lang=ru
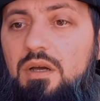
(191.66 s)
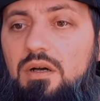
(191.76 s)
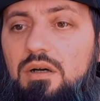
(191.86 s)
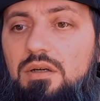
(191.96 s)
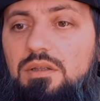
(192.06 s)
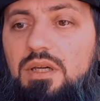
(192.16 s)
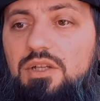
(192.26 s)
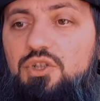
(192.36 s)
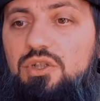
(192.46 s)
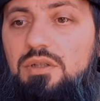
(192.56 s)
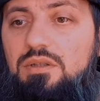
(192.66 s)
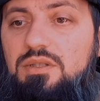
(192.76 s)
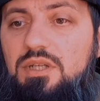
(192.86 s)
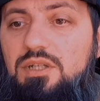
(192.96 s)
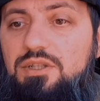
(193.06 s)
А, дальше
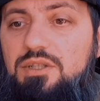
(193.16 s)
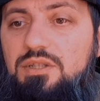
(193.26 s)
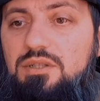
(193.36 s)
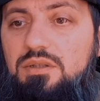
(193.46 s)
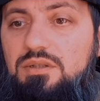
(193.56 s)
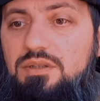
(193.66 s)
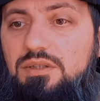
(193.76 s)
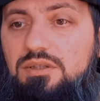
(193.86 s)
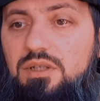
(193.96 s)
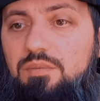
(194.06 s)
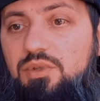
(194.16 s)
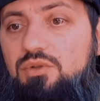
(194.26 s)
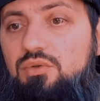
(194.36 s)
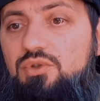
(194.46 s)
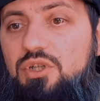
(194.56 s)
делитесь э, ссылкой,
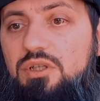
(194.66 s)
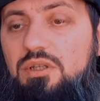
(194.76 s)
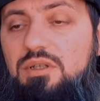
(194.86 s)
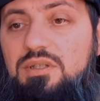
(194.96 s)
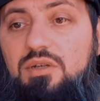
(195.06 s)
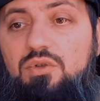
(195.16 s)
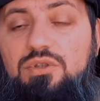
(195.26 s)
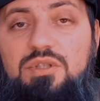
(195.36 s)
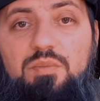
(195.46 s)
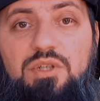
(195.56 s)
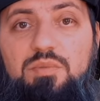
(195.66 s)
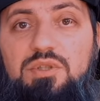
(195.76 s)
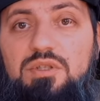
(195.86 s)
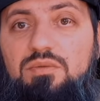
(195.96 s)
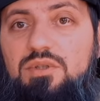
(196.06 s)
подключай, э, заходите,
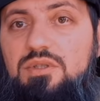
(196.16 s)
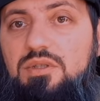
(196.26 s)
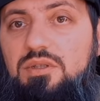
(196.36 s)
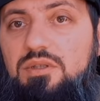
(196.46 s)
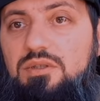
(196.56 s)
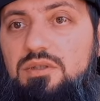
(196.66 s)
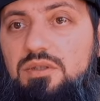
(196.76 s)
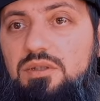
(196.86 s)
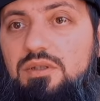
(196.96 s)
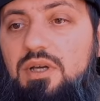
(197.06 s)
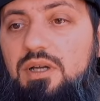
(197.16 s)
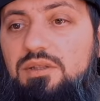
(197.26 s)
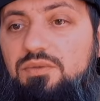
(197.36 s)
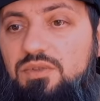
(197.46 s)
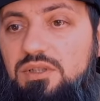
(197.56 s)
подписывайтесь э,
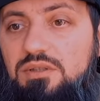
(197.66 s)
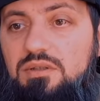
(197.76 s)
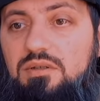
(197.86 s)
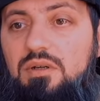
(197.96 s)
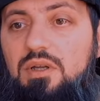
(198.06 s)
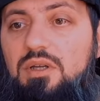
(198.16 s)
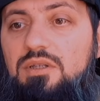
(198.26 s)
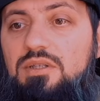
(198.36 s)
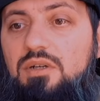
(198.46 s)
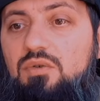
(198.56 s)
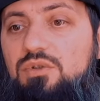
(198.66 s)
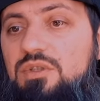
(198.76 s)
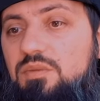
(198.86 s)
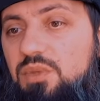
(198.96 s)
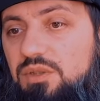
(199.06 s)
на Twitter,
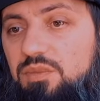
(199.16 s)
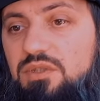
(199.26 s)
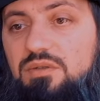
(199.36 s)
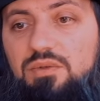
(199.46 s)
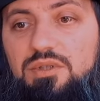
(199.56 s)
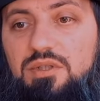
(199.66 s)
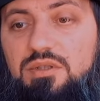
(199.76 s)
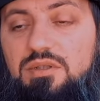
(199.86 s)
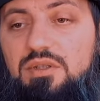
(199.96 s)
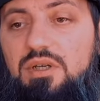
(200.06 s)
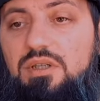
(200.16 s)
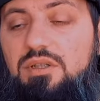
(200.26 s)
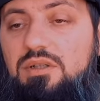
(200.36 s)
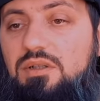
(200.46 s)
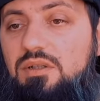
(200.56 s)
заходите, подписывайтесь на
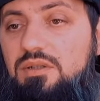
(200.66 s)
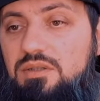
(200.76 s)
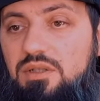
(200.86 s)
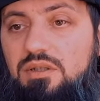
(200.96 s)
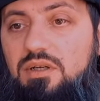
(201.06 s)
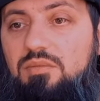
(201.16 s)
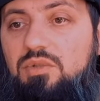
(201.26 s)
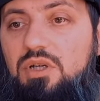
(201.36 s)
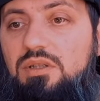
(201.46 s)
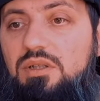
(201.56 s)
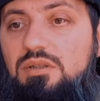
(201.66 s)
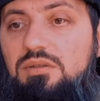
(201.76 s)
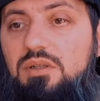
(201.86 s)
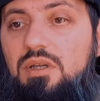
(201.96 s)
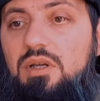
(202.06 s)
их телеграм-канал.